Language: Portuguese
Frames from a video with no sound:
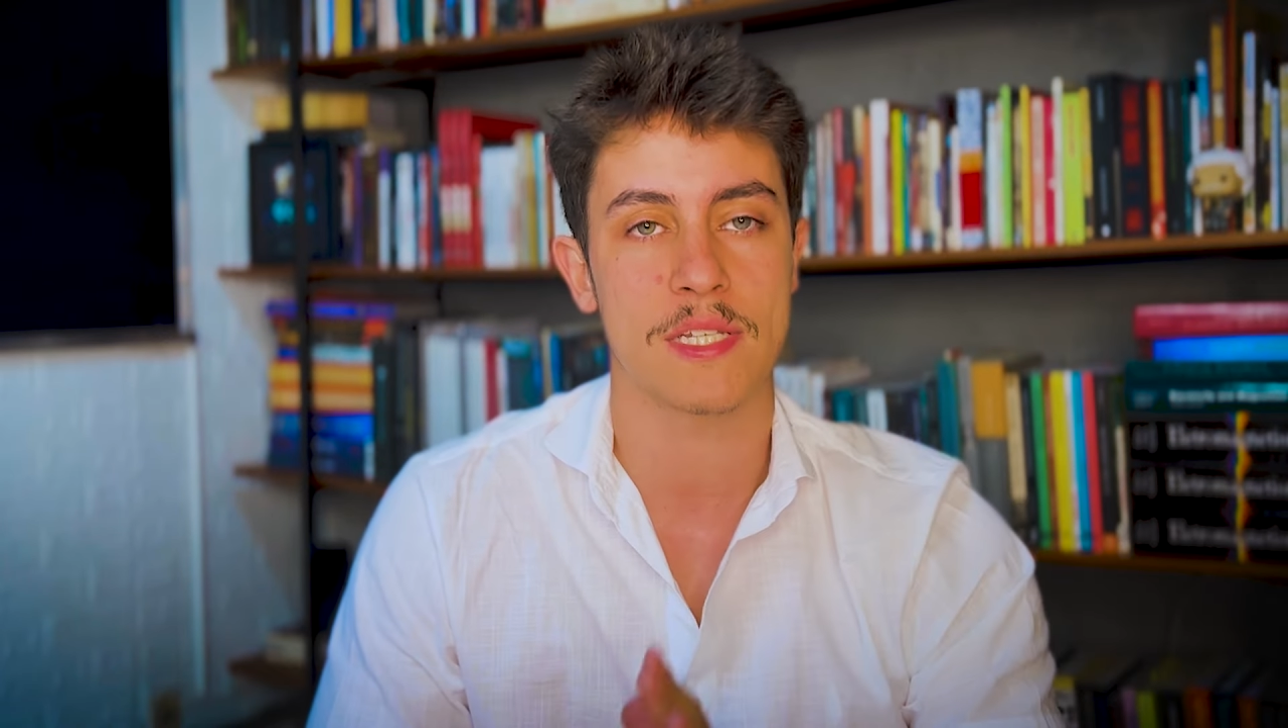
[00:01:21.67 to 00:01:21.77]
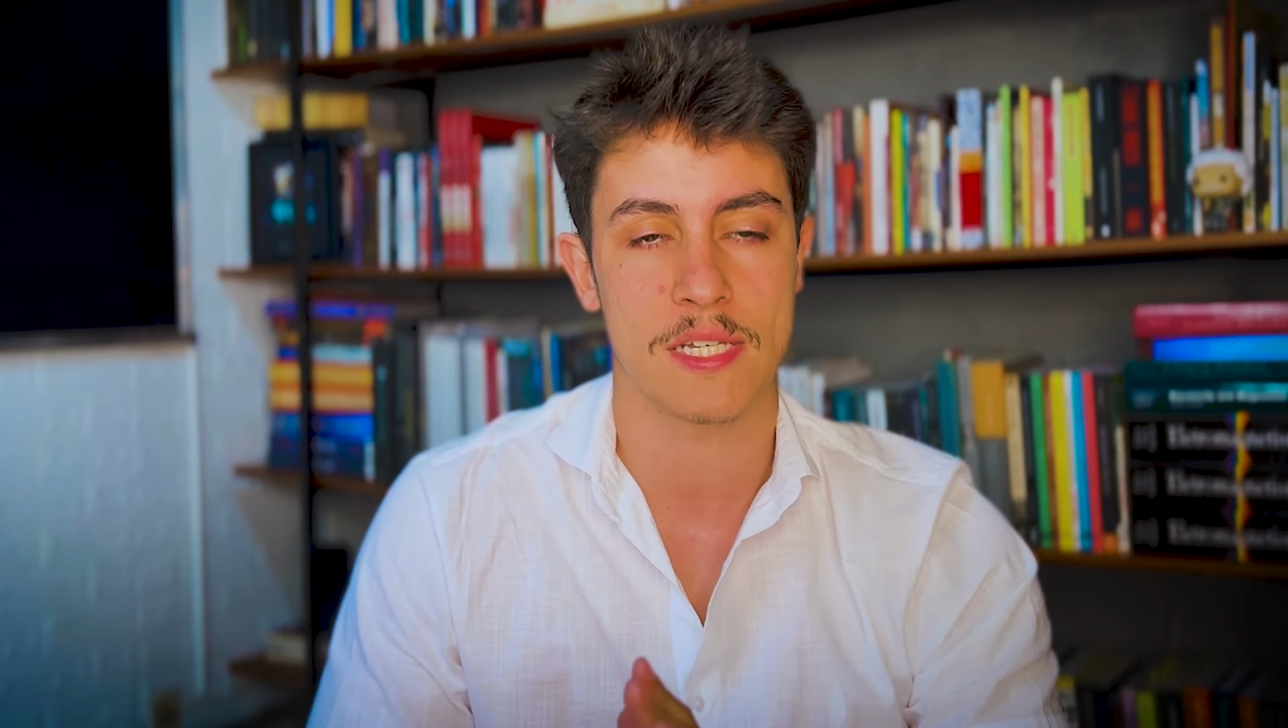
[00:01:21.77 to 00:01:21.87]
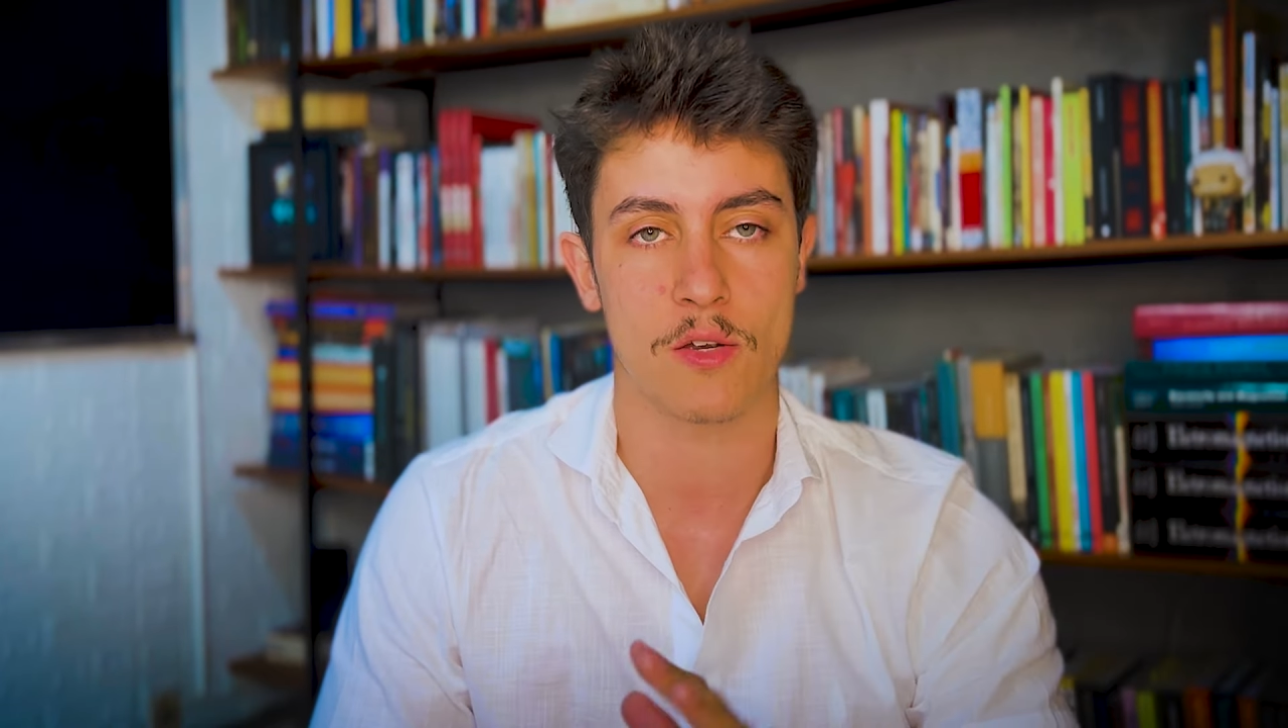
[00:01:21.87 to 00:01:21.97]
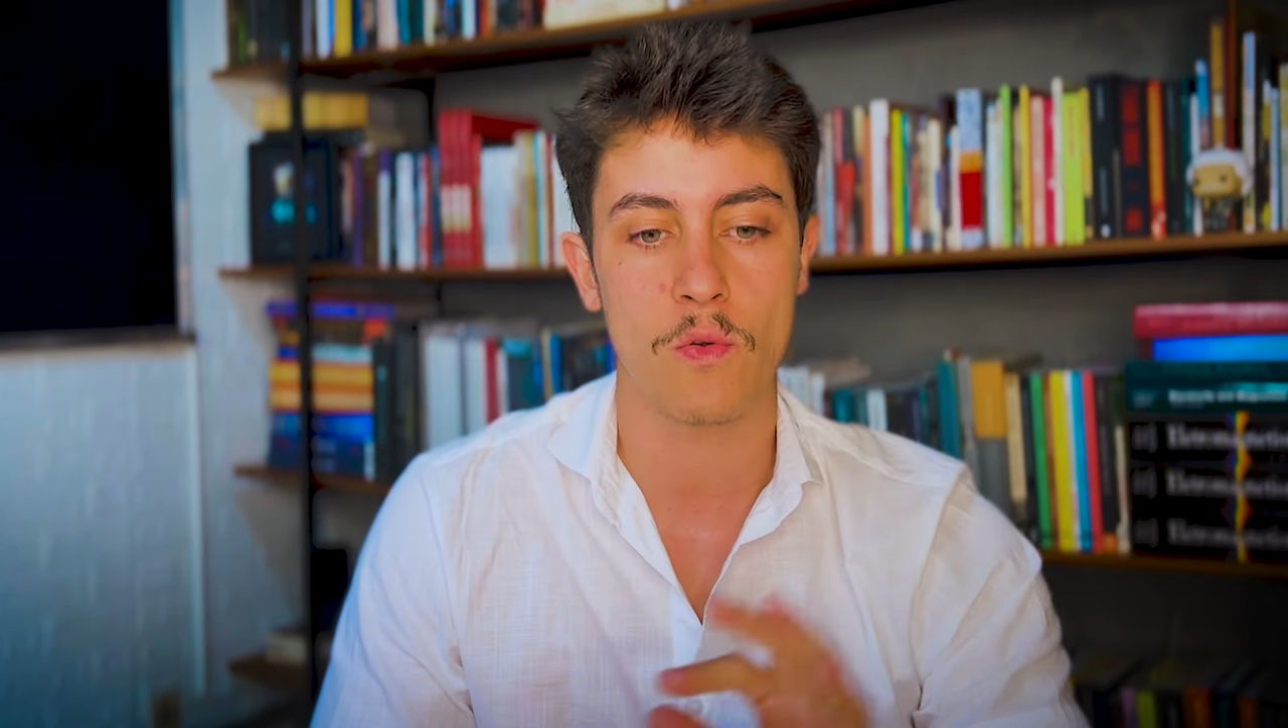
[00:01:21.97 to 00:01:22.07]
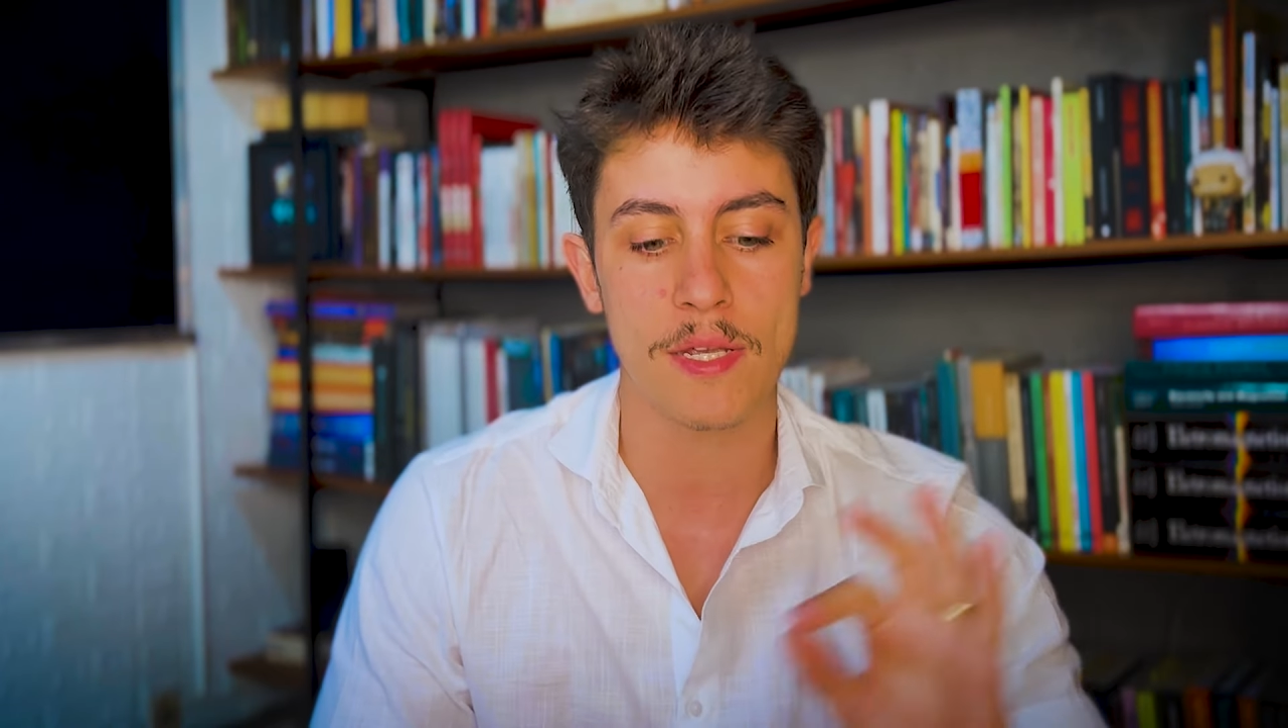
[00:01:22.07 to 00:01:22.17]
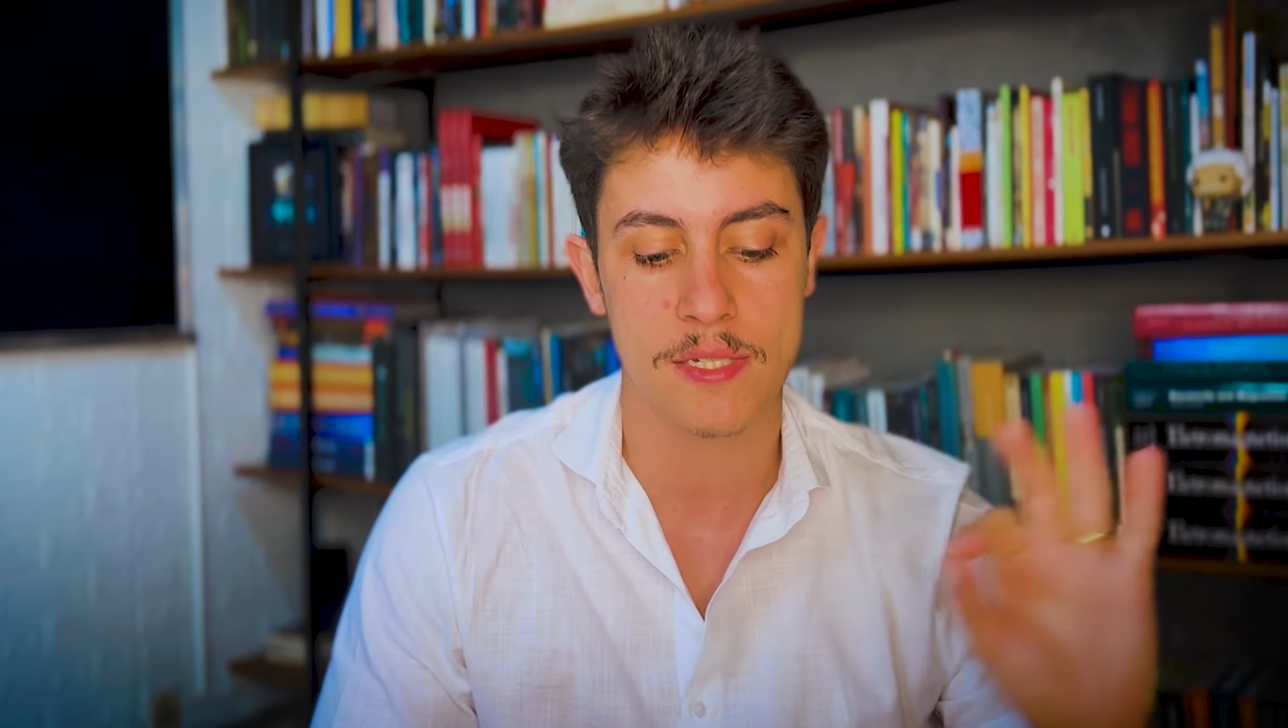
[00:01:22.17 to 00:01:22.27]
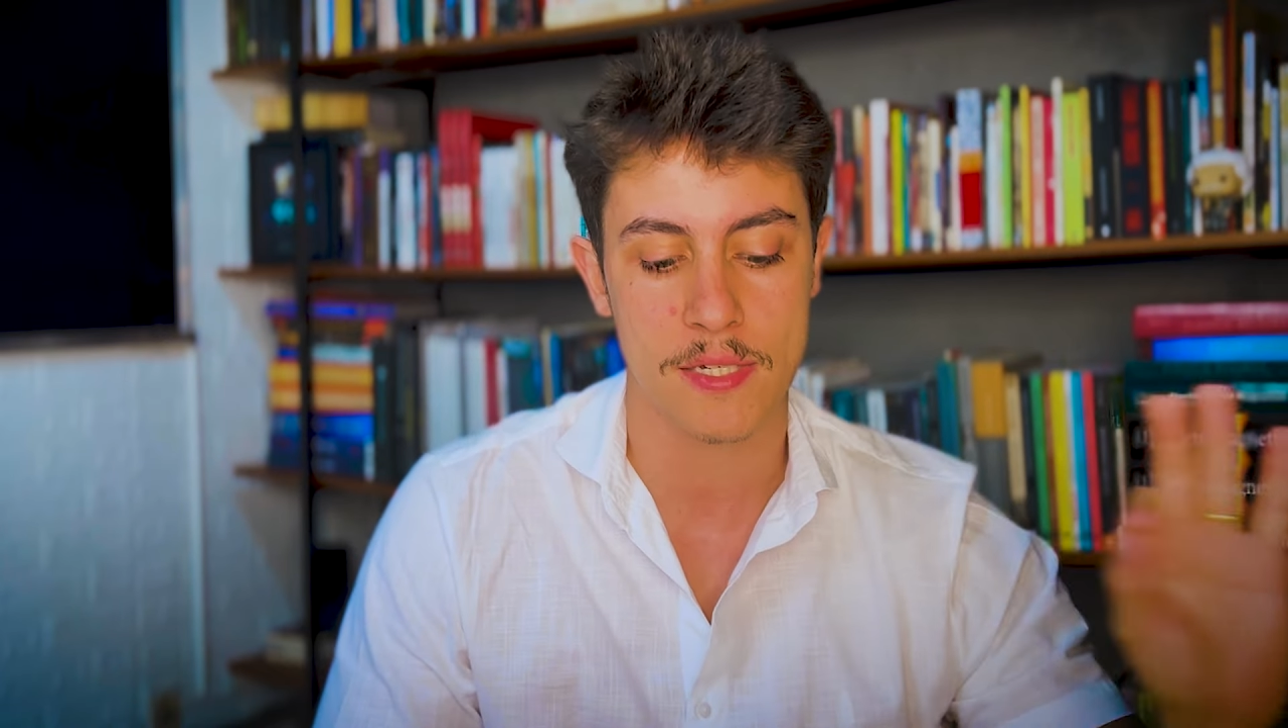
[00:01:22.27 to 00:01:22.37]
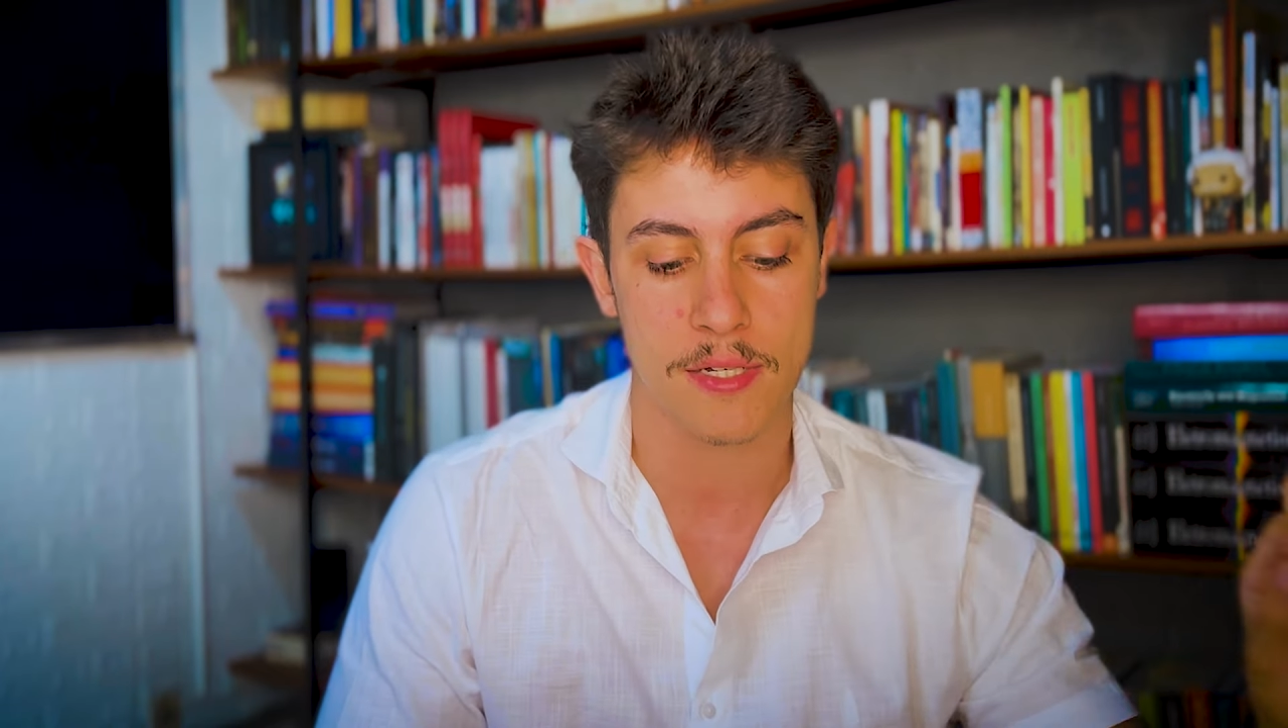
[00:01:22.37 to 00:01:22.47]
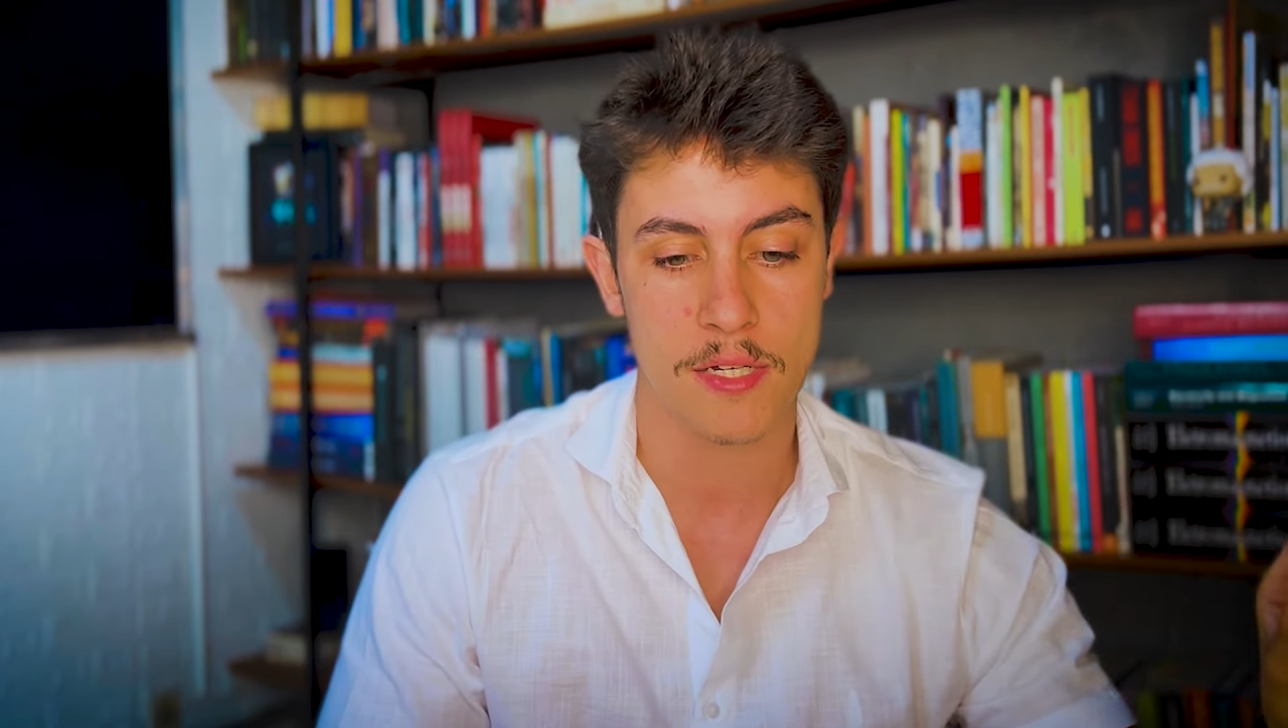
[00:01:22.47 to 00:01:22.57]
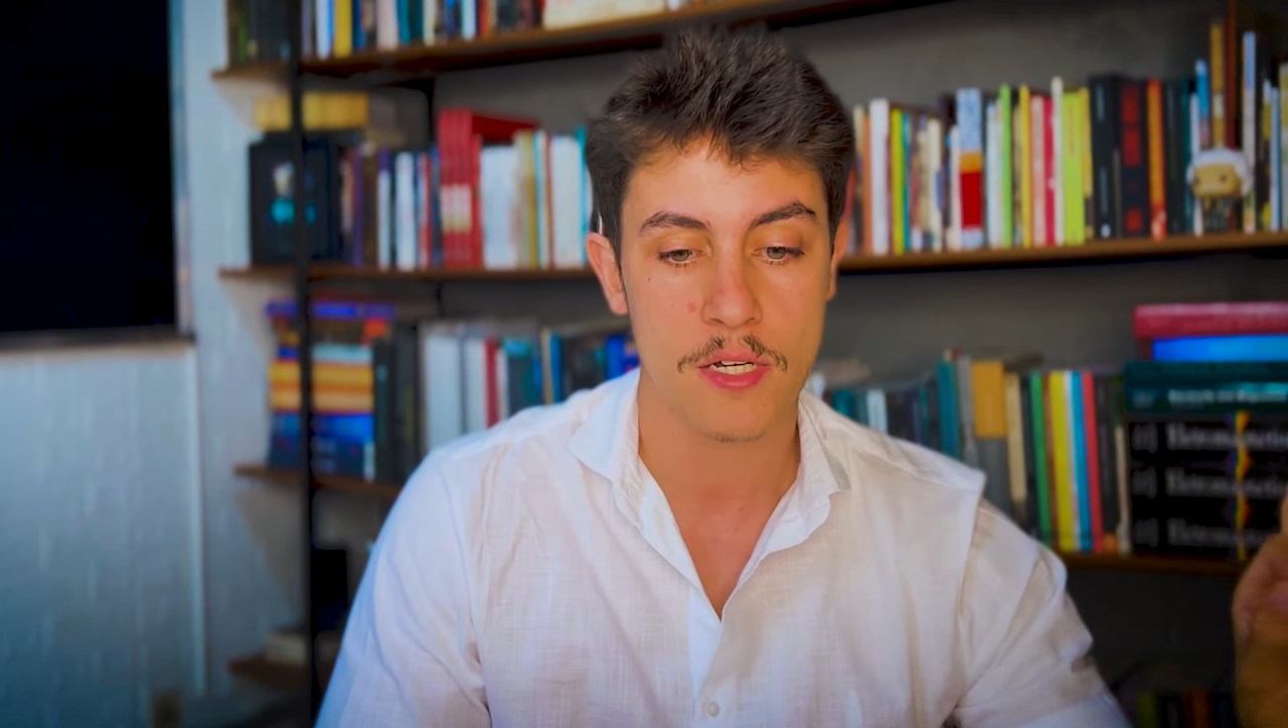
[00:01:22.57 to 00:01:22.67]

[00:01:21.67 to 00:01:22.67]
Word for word: sequência,